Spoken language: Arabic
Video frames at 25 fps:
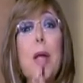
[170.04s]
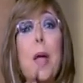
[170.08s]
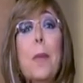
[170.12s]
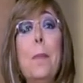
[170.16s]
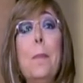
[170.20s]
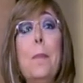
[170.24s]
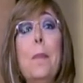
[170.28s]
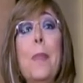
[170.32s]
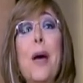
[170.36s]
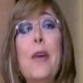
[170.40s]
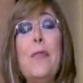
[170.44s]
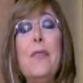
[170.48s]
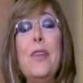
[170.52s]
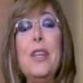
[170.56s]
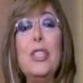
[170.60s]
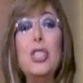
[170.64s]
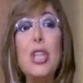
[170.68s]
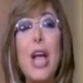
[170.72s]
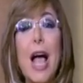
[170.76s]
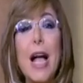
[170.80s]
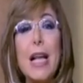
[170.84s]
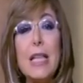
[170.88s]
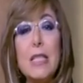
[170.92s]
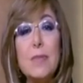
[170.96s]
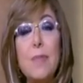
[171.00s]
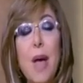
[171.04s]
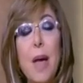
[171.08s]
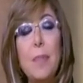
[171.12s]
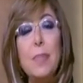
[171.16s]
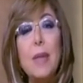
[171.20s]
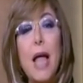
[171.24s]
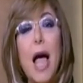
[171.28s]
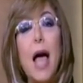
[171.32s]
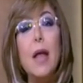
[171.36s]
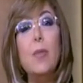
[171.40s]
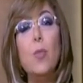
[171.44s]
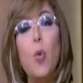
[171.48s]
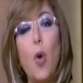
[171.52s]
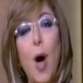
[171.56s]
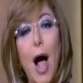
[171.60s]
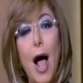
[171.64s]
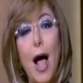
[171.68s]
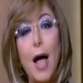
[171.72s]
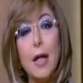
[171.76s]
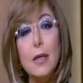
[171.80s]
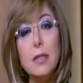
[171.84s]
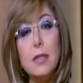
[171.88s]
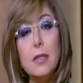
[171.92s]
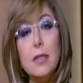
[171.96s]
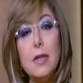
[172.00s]
ما فيش حاجه اسمها امتحان
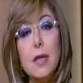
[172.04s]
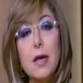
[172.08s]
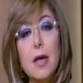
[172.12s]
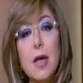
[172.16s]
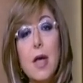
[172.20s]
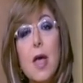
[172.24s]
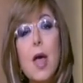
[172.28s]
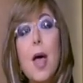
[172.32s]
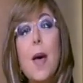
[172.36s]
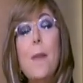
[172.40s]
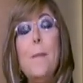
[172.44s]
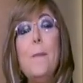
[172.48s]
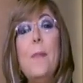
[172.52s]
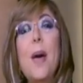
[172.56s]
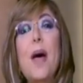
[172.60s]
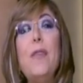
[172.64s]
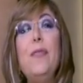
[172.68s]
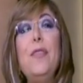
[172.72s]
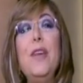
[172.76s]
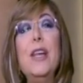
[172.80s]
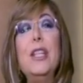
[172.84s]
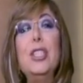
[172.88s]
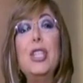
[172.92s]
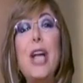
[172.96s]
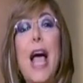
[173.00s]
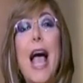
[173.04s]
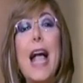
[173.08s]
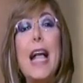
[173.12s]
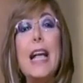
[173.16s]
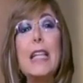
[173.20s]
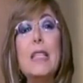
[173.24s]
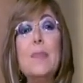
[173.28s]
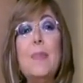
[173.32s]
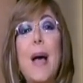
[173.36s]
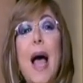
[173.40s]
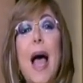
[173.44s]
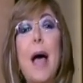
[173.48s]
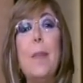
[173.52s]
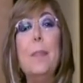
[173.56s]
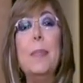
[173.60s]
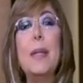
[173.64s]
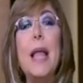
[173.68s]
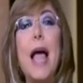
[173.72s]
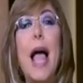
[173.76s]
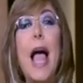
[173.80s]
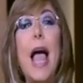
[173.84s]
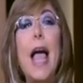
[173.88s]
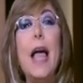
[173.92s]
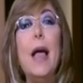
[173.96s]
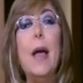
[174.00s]
موحد ما فيش حاجه اسمها
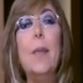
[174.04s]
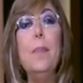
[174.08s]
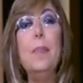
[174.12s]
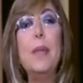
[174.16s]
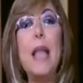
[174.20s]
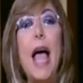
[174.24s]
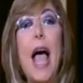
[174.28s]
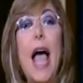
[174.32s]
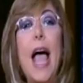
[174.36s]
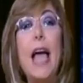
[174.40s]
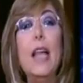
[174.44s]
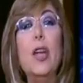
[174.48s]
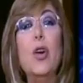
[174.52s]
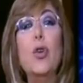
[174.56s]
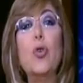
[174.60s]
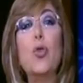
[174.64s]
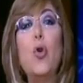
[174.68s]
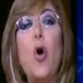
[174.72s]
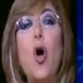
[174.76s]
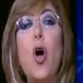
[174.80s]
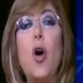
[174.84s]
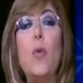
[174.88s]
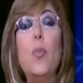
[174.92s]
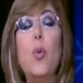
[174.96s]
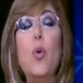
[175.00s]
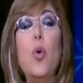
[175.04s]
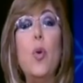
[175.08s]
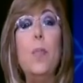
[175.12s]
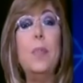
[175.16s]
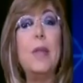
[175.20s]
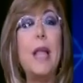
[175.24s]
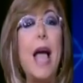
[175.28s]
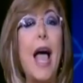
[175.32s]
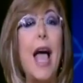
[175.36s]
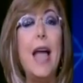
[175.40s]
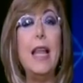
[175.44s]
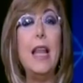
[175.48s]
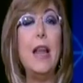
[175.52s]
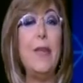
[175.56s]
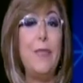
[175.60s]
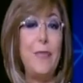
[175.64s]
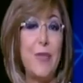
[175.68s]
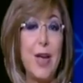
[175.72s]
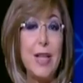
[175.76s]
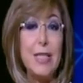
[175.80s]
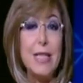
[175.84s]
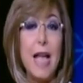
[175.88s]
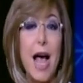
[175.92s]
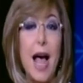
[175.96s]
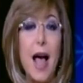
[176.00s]
امتحان امتحان الرعب وامتحان
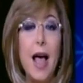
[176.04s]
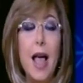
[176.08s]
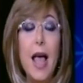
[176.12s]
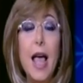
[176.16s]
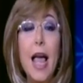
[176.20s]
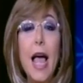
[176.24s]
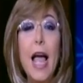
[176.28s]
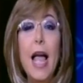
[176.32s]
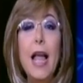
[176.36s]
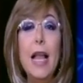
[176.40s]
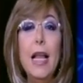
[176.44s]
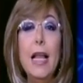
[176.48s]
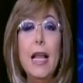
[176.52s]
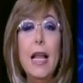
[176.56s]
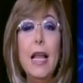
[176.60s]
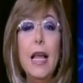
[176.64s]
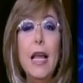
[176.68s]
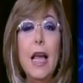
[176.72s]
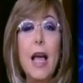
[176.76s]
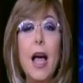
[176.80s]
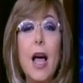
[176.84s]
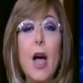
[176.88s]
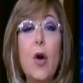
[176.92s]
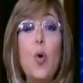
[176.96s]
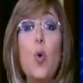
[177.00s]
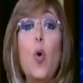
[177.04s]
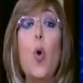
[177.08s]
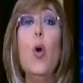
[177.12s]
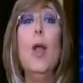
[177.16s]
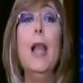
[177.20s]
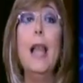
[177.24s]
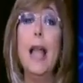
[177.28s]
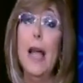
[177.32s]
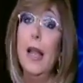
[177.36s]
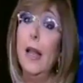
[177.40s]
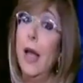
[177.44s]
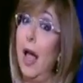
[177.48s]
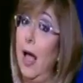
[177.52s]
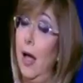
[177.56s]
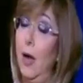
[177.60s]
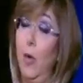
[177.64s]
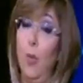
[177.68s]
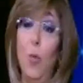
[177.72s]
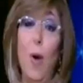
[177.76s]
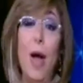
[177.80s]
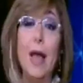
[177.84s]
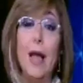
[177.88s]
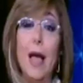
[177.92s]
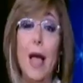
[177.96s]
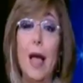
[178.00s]
الفزع اللي كلنا
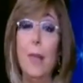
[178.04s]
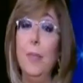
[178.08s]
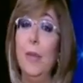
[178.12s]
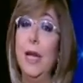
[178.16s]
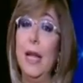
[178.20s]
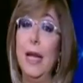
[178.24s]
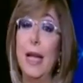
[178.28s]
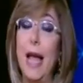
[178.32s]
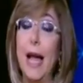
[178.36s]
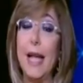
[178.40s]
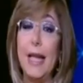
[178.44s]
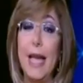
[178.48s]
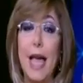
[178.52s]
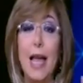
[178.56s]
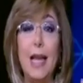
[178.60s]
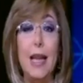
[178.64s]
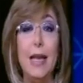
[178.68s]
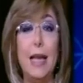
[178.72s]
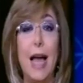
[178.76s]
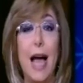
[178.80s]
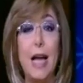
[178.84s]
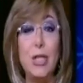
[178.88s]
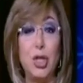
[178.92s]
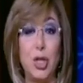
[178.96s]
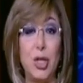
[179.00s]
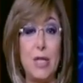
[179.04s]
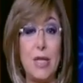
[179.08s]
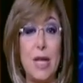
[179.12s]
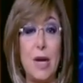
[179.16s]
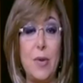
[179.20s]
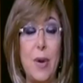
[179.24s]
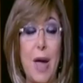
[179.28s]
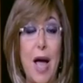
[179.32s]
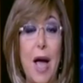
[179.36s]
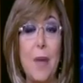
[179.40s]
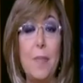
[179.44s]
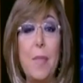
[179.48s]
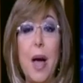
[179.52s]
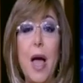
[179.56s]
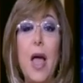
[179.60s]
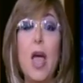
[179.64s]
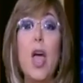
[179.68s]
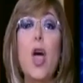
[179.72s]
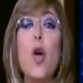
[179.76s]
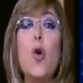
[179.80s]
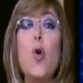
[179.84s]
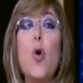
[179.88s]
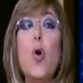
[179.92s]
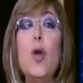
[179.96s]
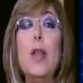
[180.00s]
وانا من الاجيال اللي عاشت ثانويه عامه
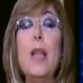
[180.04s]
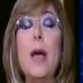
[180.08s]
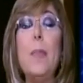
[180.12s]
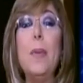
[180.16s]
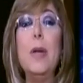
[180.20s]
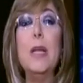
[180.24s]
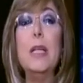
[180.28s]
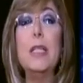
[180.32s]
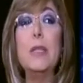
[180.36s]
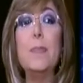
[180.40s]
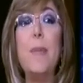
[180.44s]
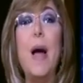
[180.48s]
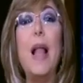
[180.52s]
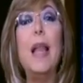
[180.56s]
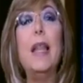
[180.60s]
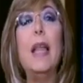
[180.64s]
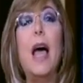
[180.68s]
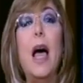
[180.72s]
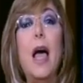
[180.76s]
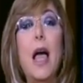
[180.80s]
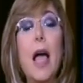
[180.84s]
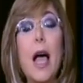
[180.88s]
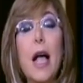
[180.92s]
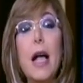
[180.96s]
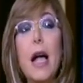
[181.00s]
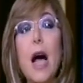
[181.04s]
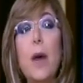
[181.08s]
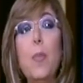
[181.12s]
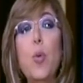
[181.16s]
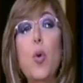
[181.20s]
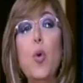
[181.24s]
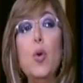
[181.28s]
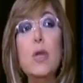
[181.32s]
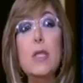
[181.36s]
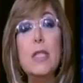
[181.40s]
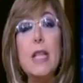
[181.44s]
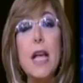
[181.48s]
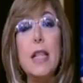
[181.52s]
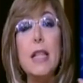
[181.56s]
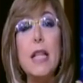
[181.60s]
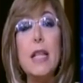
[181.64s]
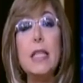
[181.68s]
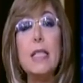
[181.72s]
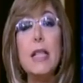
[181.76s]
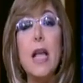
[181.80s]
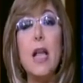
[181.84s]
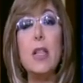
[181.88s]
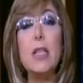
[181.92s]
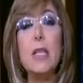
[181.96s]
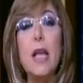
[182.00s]
كنا بالنسبه لنا كابوس يا
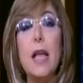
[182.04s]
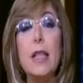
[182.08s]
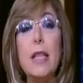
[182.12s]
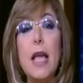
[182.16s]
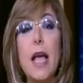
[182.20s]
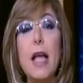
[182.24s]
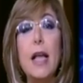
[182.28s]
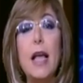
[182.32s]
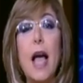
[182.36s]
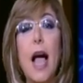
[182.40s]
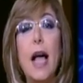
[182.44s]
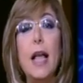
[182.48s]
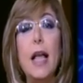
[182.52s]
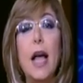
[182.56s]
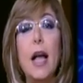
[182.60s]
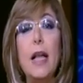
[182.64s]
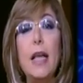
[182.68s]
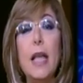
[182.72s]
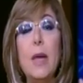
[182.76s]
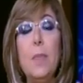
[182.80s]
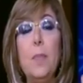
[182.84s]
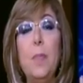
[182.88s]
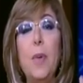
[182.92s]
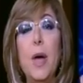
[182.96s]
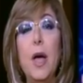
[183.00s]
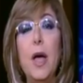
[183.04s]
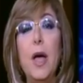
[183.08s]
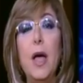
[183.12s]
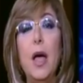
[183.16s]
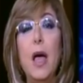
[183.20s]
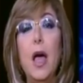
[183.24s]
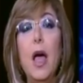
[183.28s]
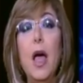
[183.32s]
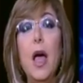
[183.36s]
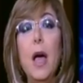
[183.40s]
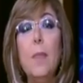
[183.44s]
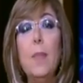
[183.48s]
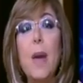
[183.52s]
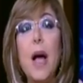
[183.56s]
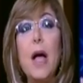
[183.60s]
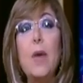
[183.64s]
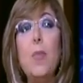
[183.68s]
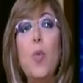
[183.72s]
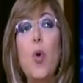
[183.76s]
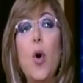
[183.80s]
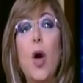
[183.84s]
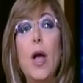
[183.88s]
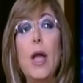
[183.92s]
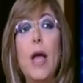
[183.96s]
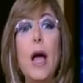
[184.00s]
تسقط يا تنجح يا تجيب
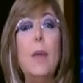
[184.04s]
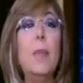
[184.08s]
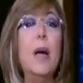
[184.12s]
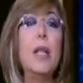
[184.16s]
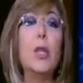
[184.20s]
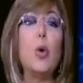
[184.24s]
مجموع يا ما